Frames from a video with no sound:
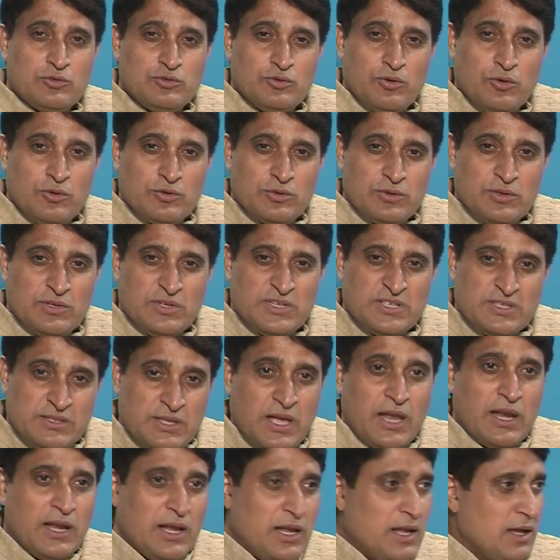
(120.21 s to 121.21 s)
जो
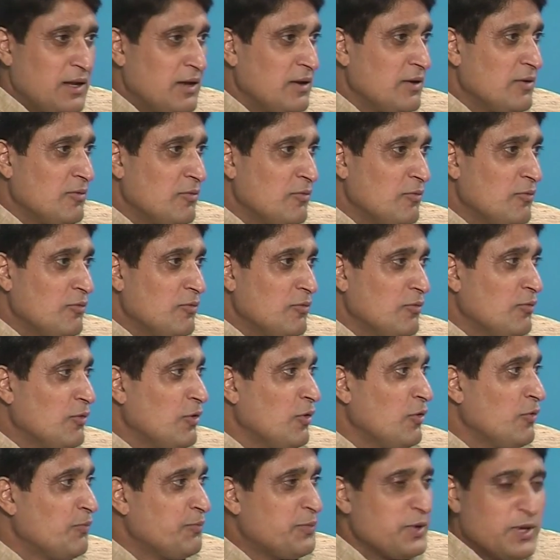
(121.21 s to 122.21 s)
स्थल है
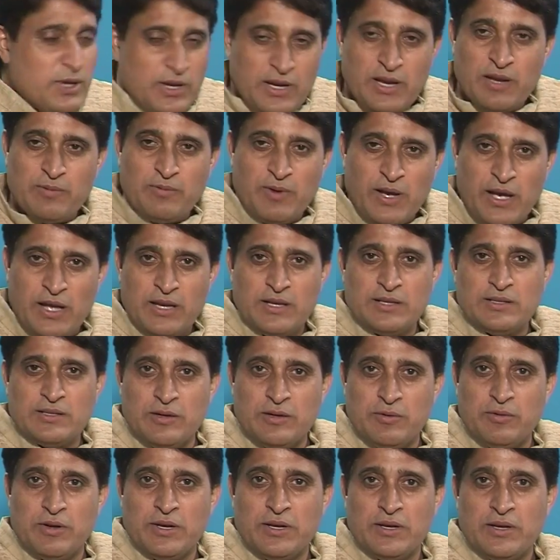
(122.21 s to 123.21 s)
वो फ्री के माया
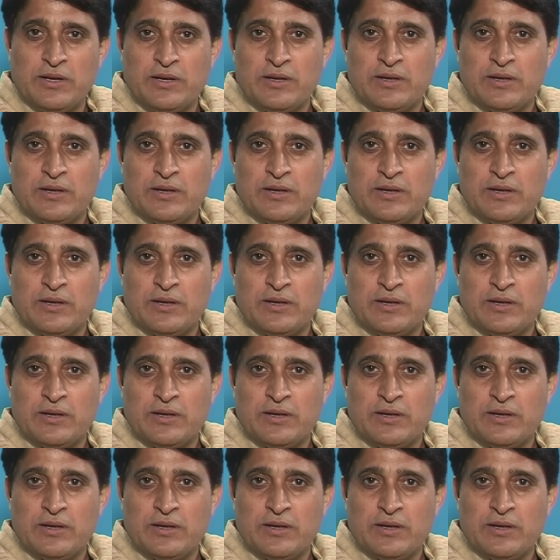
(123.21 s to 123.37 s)
देवे